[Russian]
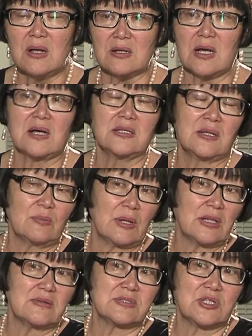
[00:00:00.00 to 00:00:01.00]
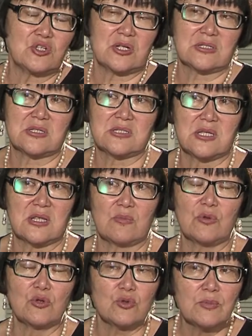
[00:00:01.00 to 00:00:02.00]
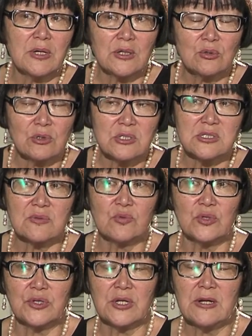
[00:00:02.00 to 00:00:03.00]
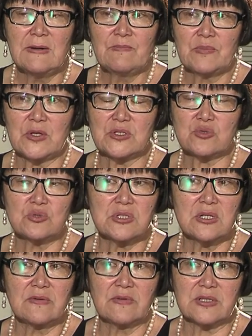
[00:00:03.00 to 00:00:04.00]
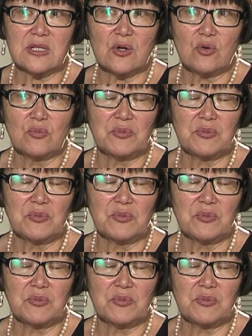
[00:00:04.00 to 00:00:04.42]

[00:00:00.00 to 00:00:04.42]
как она могла встречаться с этими людьми, которых сегодня осудили в отраву?